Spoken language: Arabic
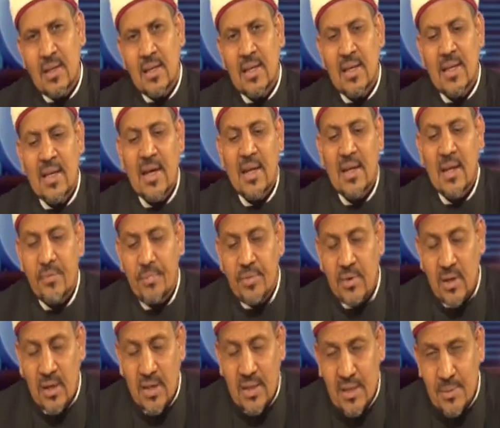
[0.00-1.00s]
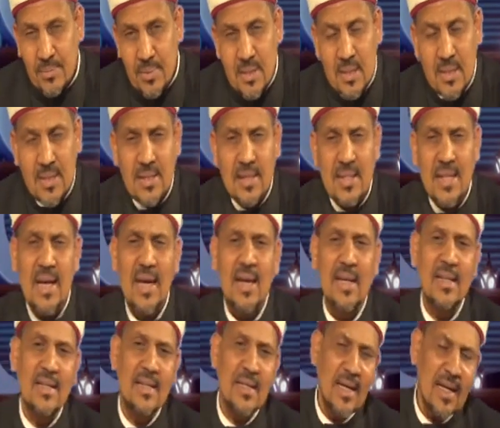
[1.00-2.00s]
كان فرحي
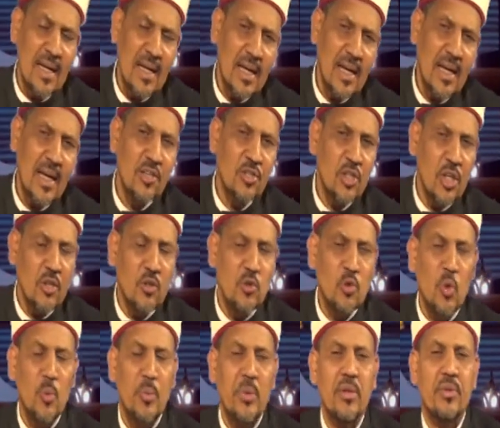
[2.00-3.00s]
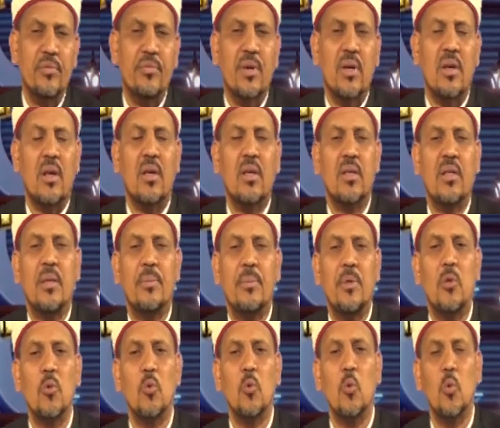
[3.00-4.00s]
بالثانية أشد من فرحي
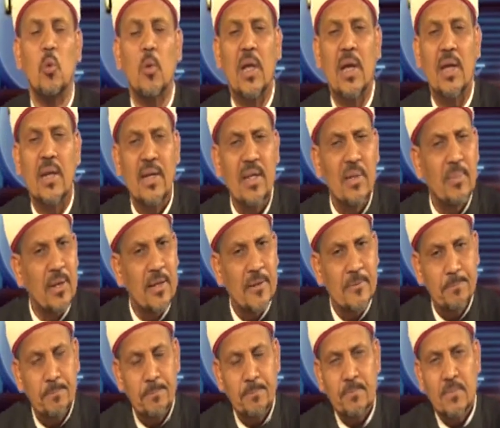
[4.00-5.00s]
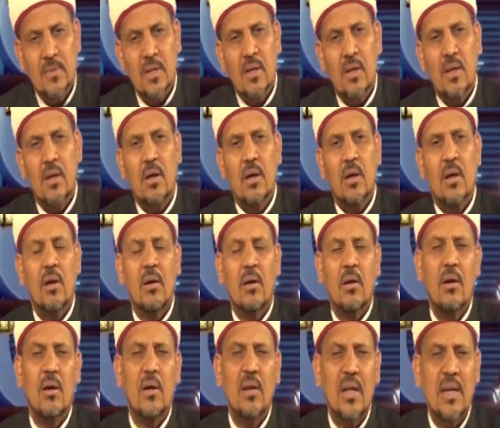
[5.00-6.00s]
بالأولى لما؟
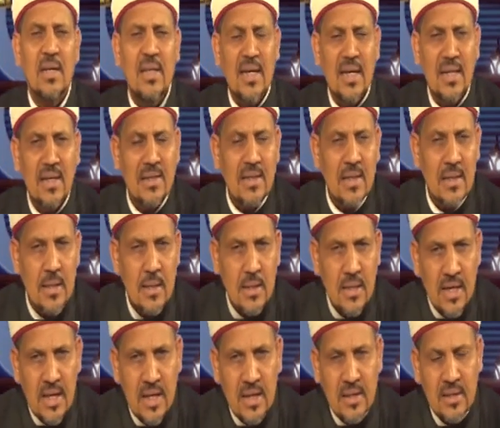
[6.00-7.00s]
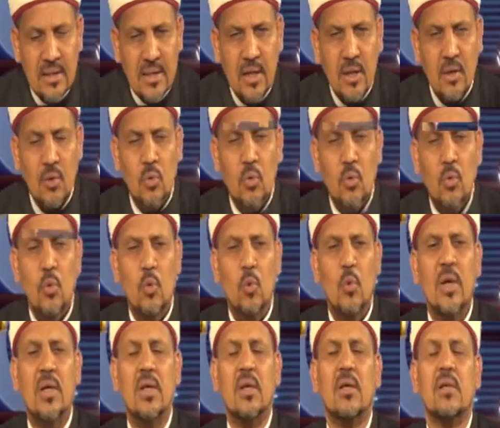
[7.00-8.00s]
قال لأن الثانية
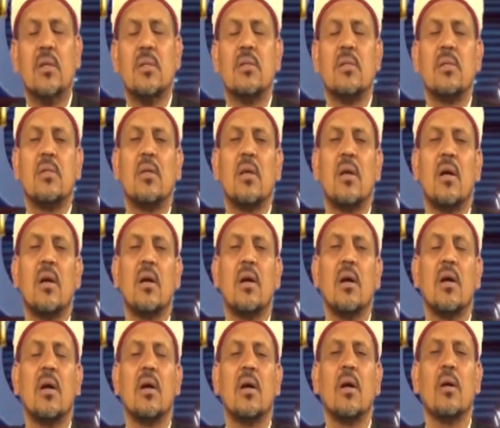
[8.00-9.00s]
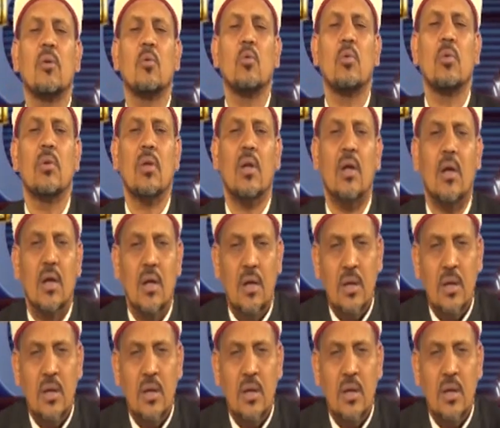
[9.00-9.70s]
هو اختيار الله